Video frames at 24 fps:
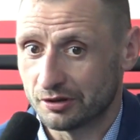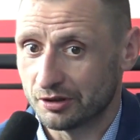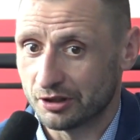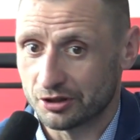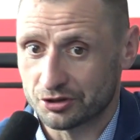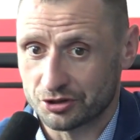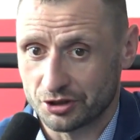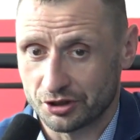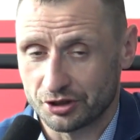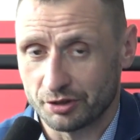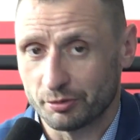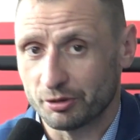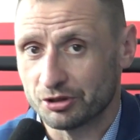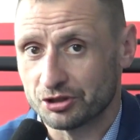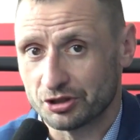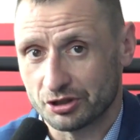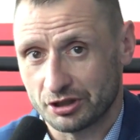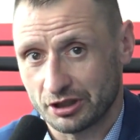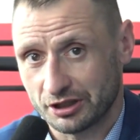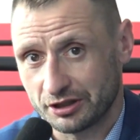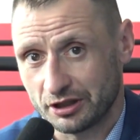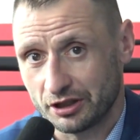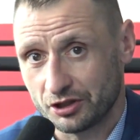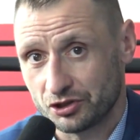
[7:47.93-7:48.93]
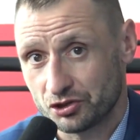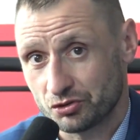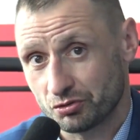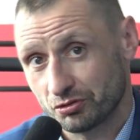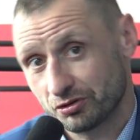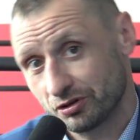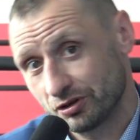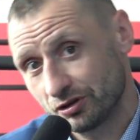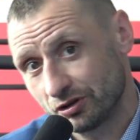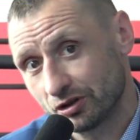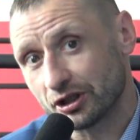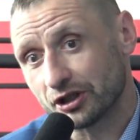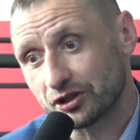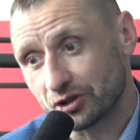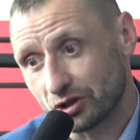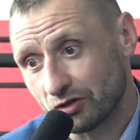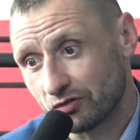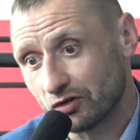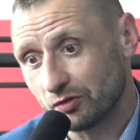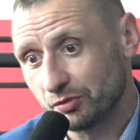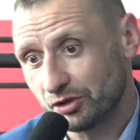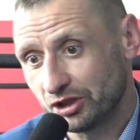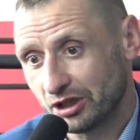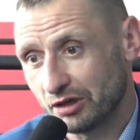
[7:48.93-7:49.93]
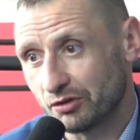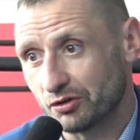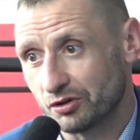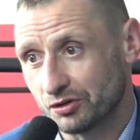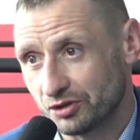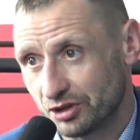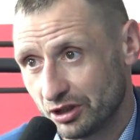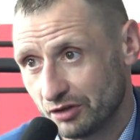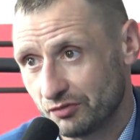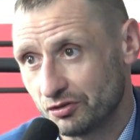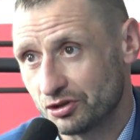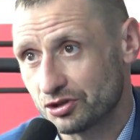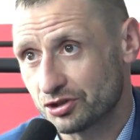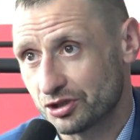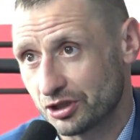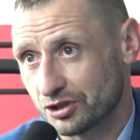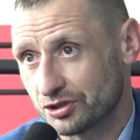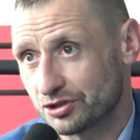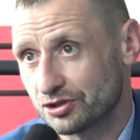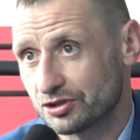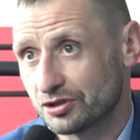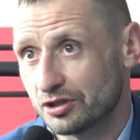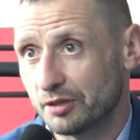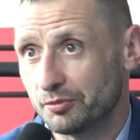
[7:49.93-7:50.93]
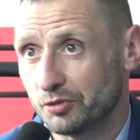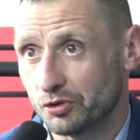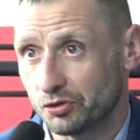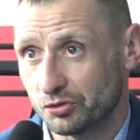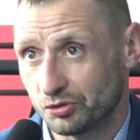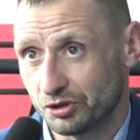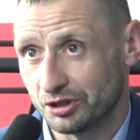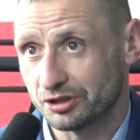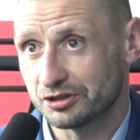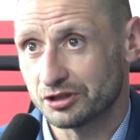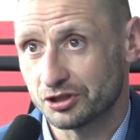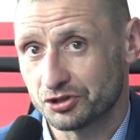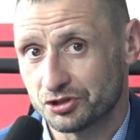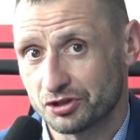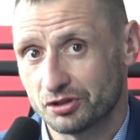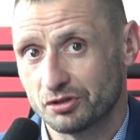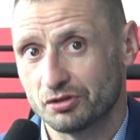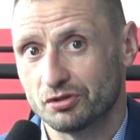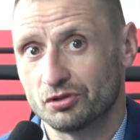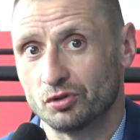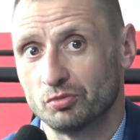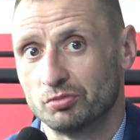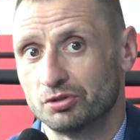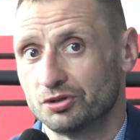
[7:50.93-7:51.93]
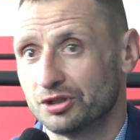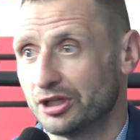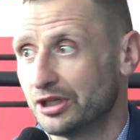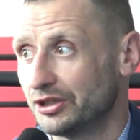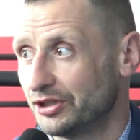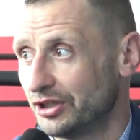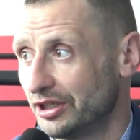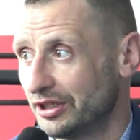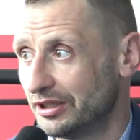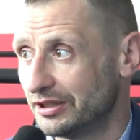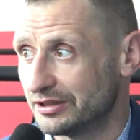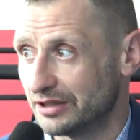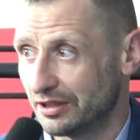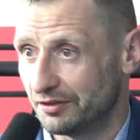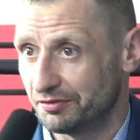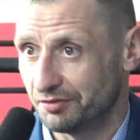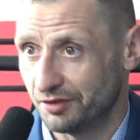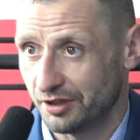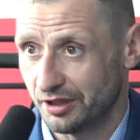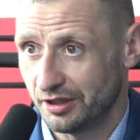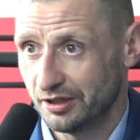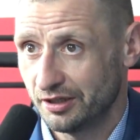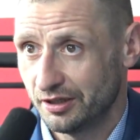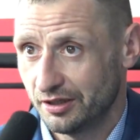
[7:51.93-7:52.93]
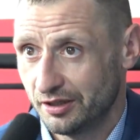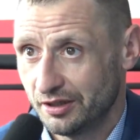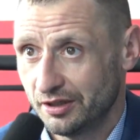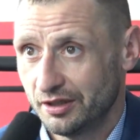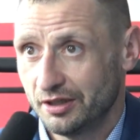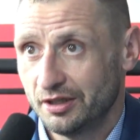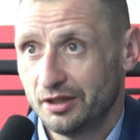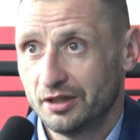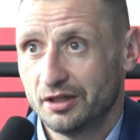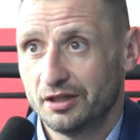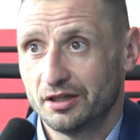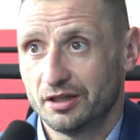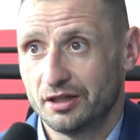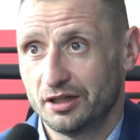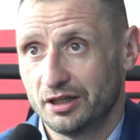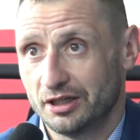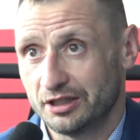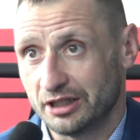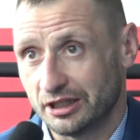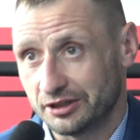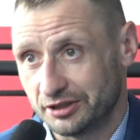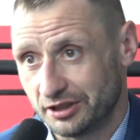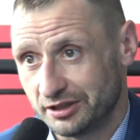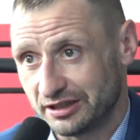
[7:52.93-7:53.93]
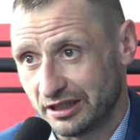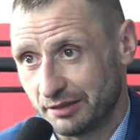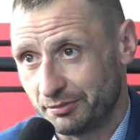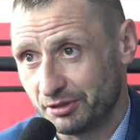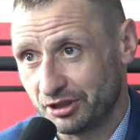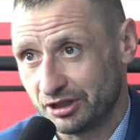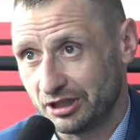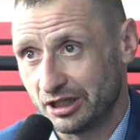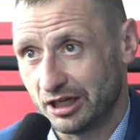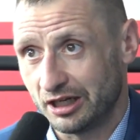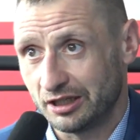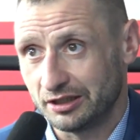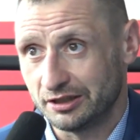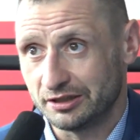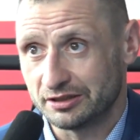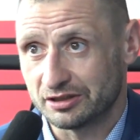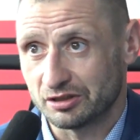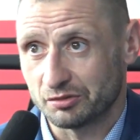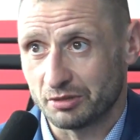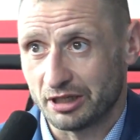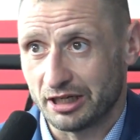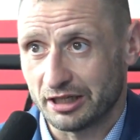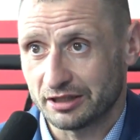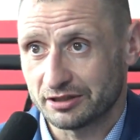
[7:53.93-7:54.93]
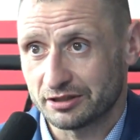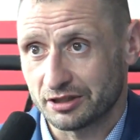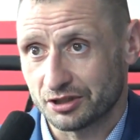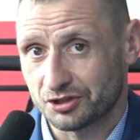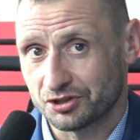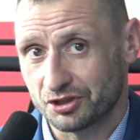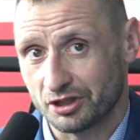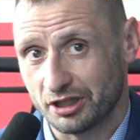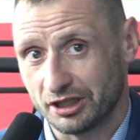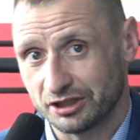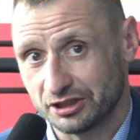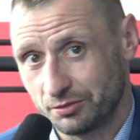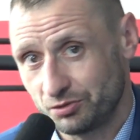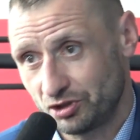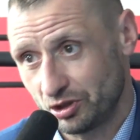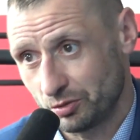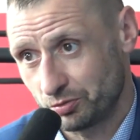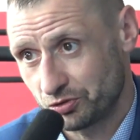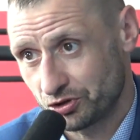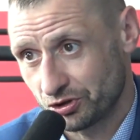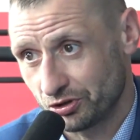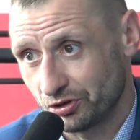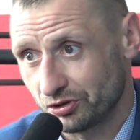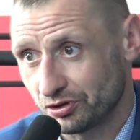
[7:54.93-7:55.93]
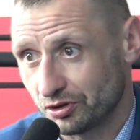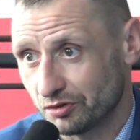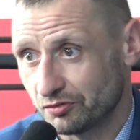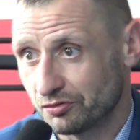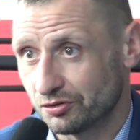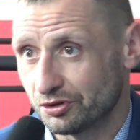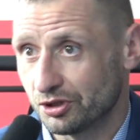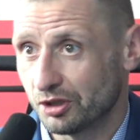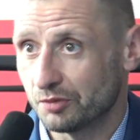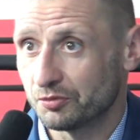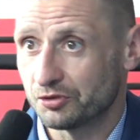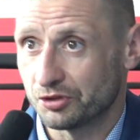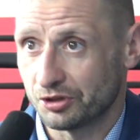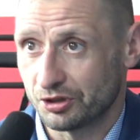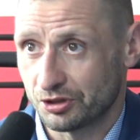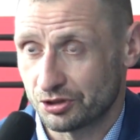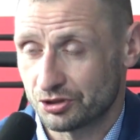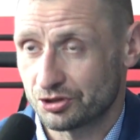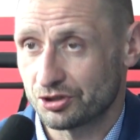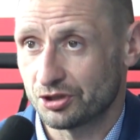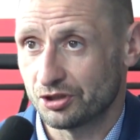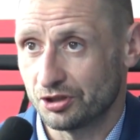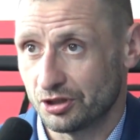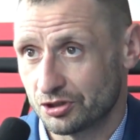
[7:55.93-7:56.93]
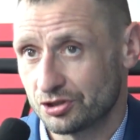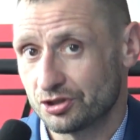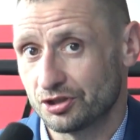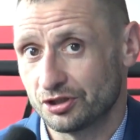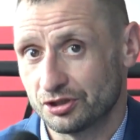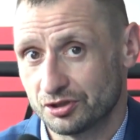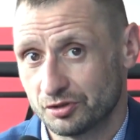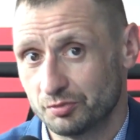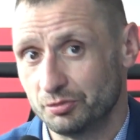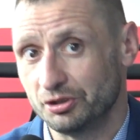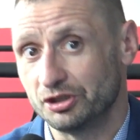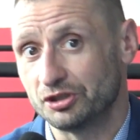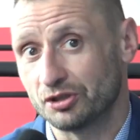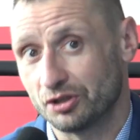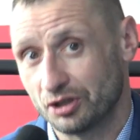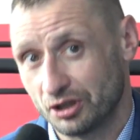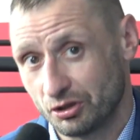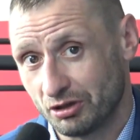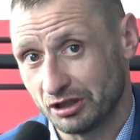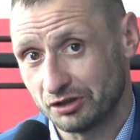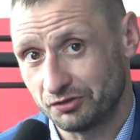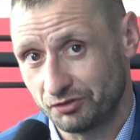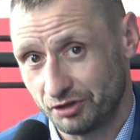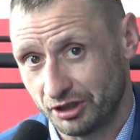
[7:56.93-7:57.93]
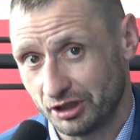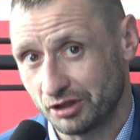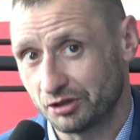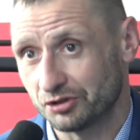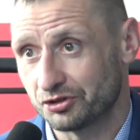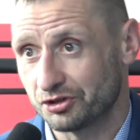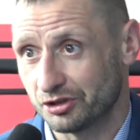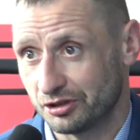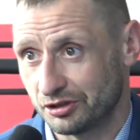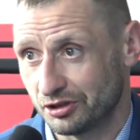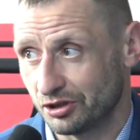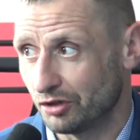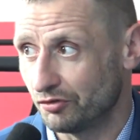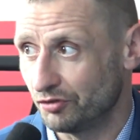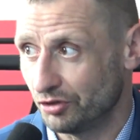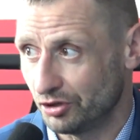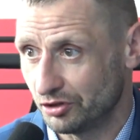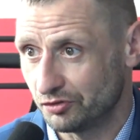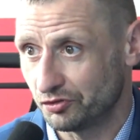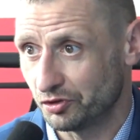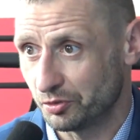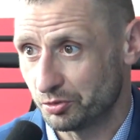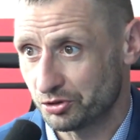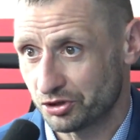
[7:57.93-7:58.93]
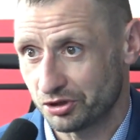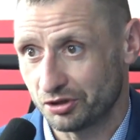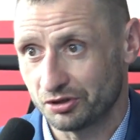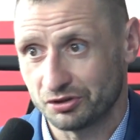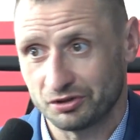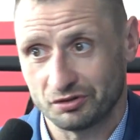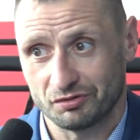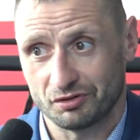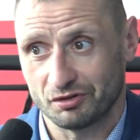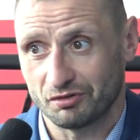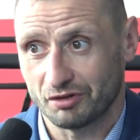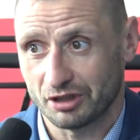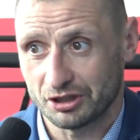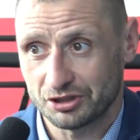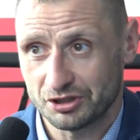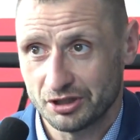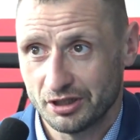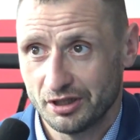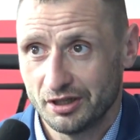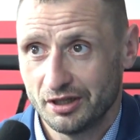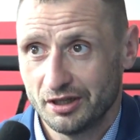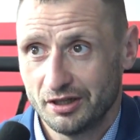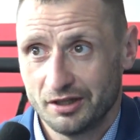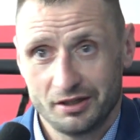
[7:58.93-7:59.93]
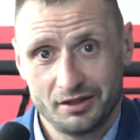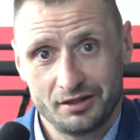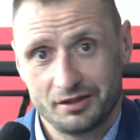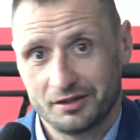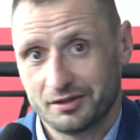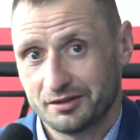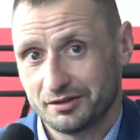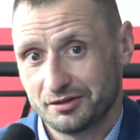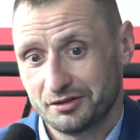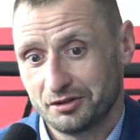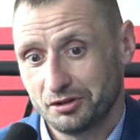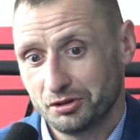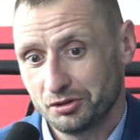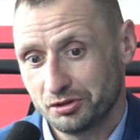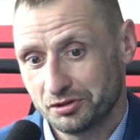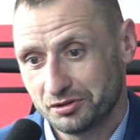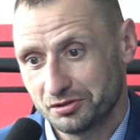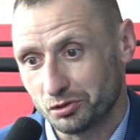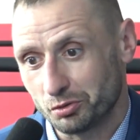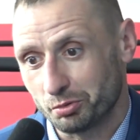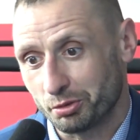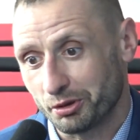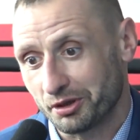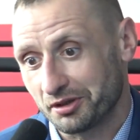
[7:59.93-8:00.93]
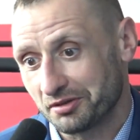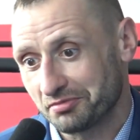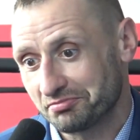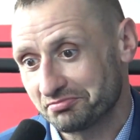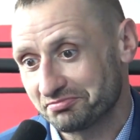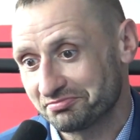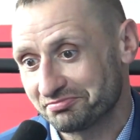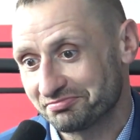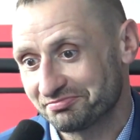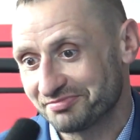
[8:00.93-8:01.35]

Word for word: e, jeżeli będzie tak dalej szło. No i dodatkowo Michał Rąkiewicz też debiutuje z naszego klubu na DSF-ie. E, na tej samej gali co Max, także razem się przygotowują, to jeszcze, jeszcze jest mi trochę łatwiej jako trenerowi ich dwóch przygotowywać. No jest super.